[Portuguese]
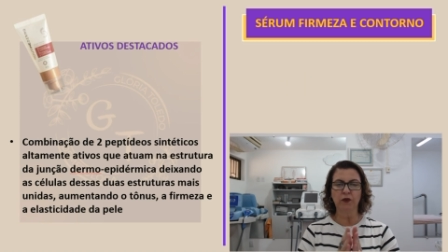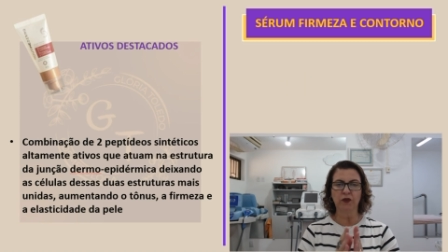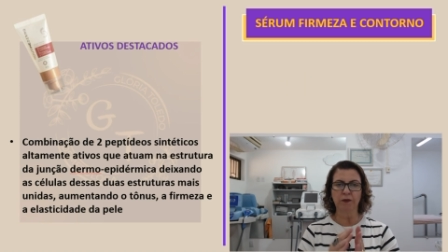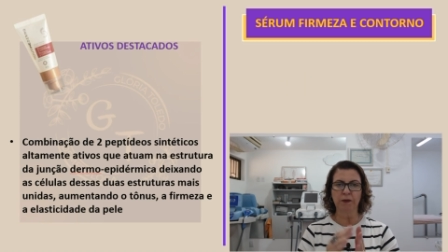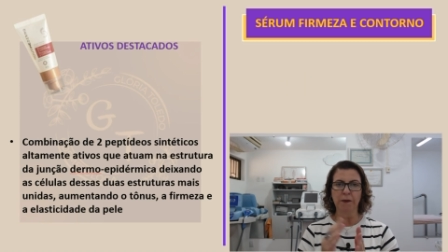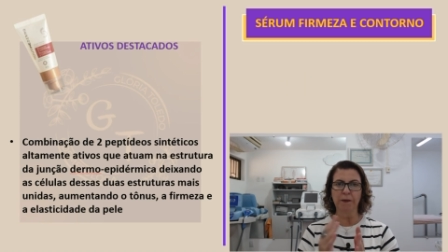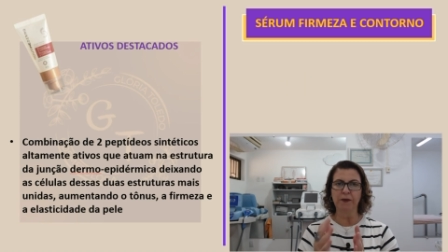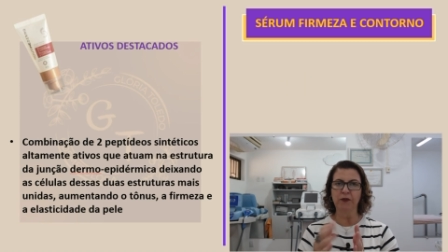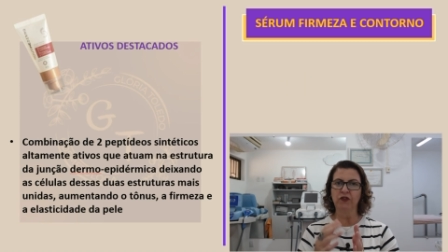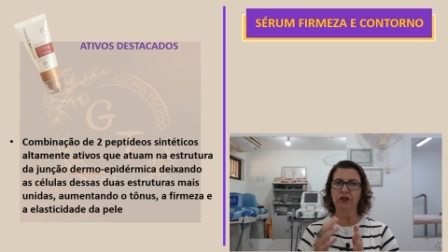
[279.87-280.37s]
os
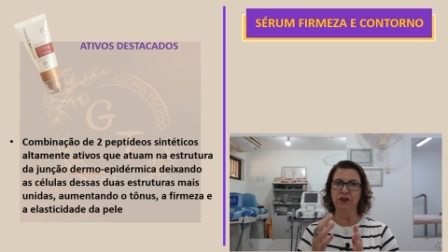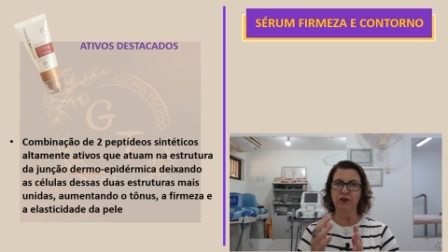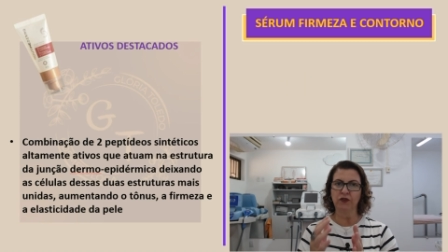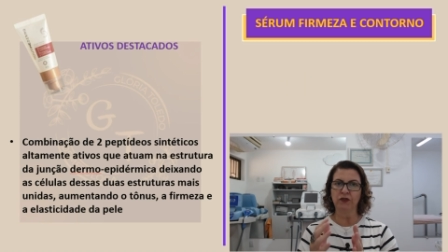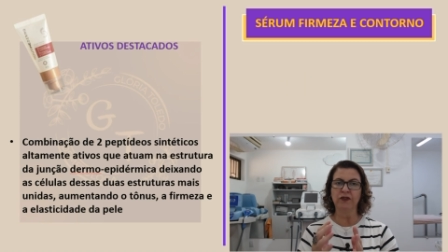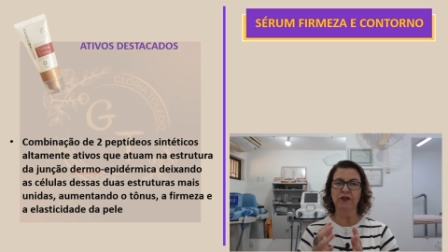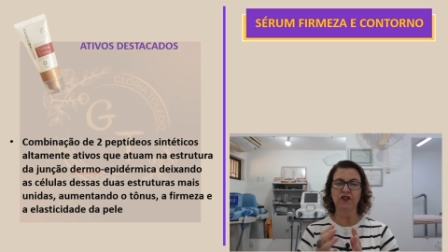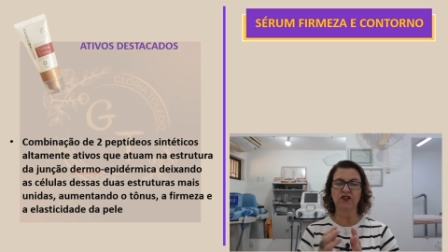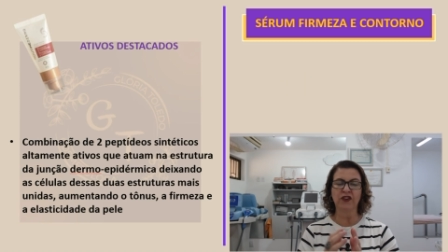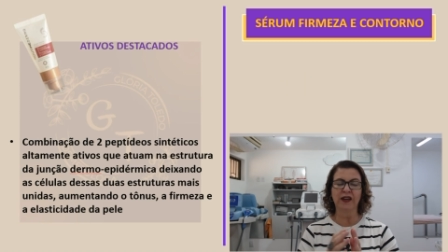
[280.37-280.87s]

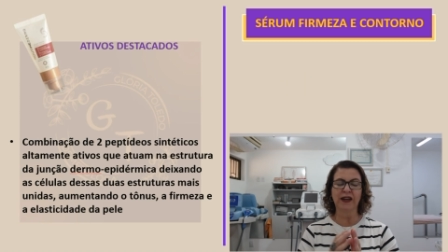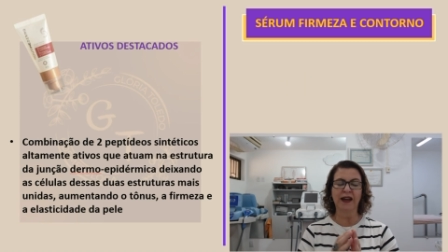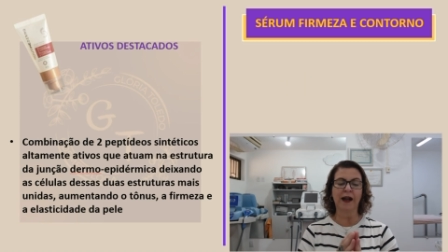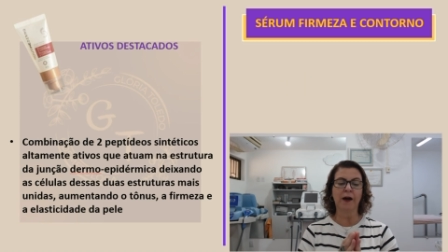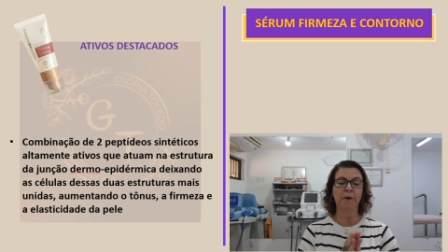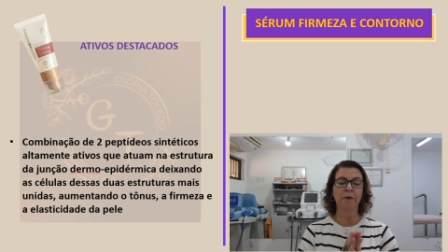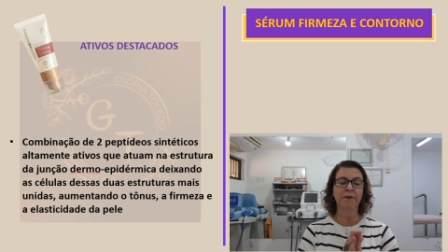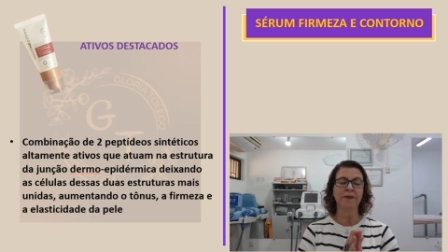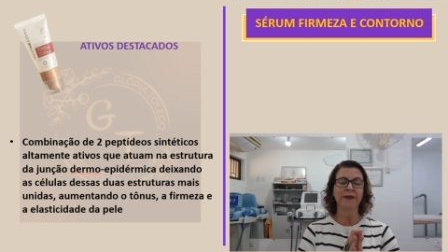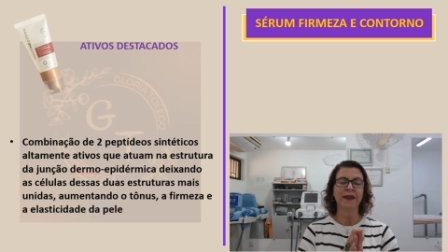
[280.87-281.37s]
peptídeos em
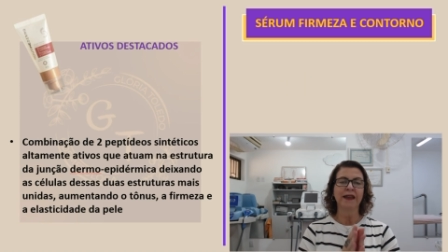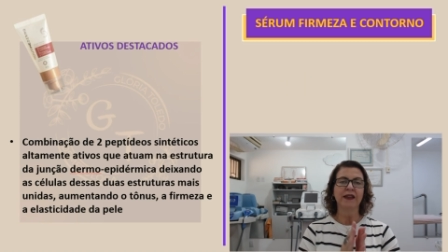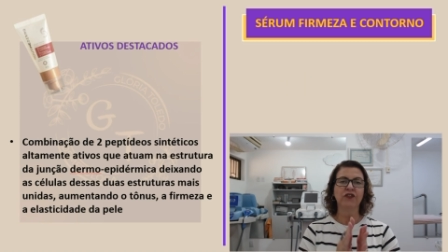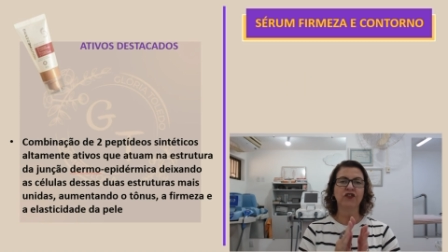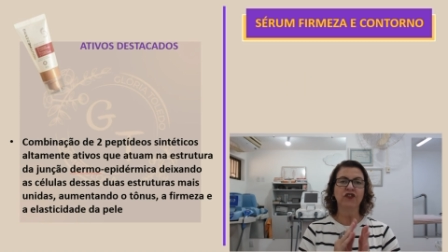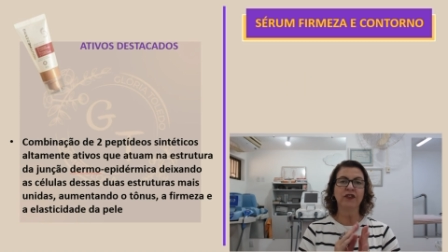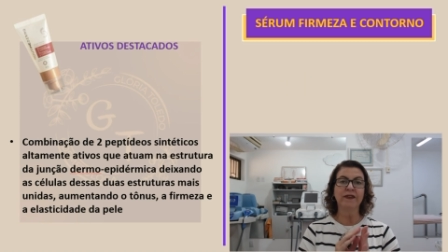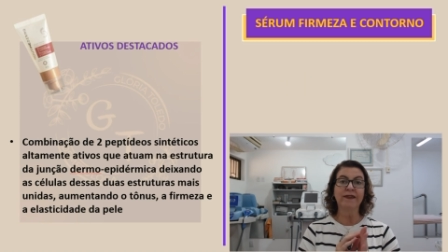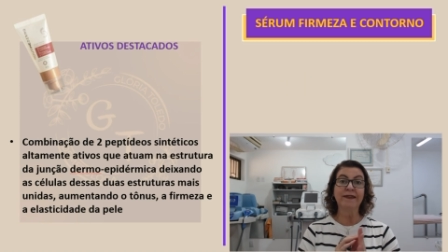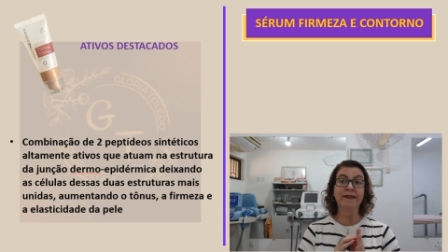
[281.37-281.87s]
geral, de